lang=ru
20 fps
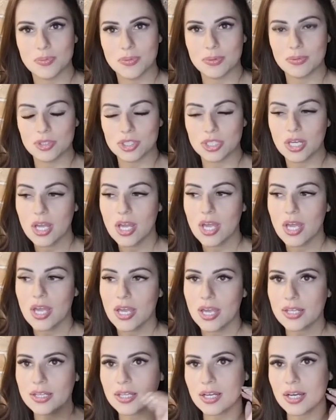Потому что
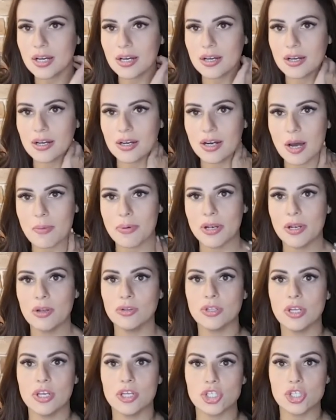это а,
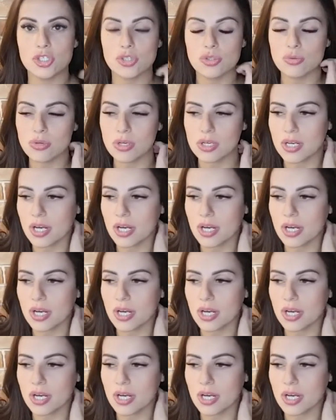определенная режиссура,